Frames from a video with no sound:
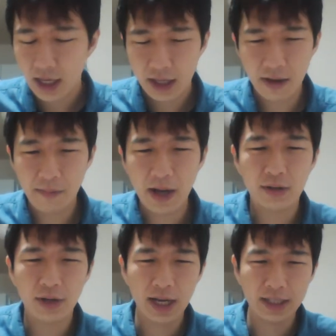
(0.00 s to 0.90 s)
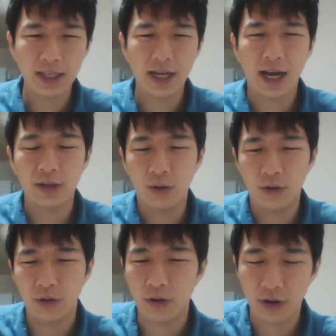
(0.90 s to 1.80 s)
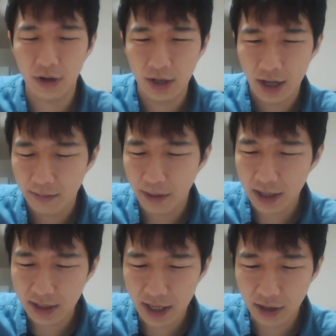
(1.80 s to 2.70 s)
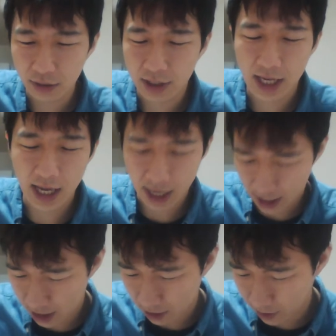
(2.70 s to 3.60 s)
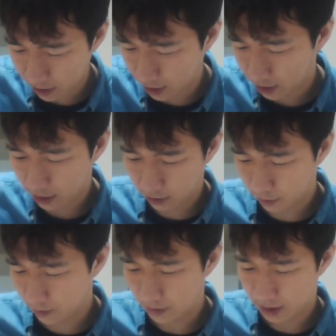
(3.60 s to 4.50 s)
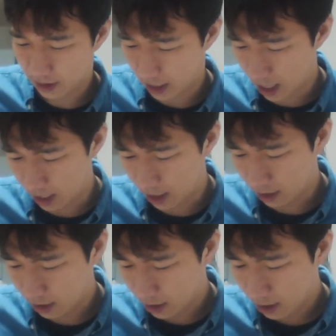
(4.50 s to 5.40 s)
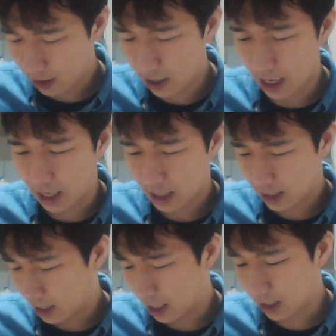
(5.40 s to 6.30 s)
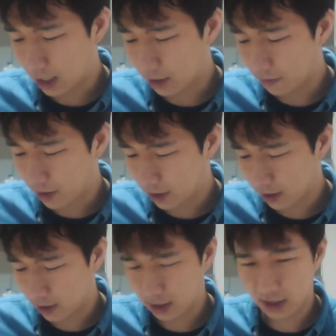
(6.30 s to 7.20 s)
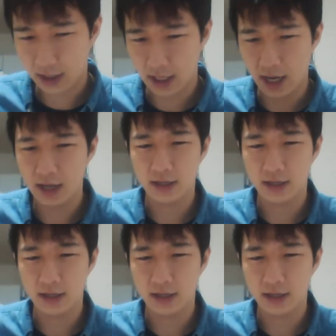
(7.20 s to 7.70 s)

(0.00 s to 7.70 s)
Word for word: でまあとりあえず、あの丸付けをしていきますはいではやっていきますね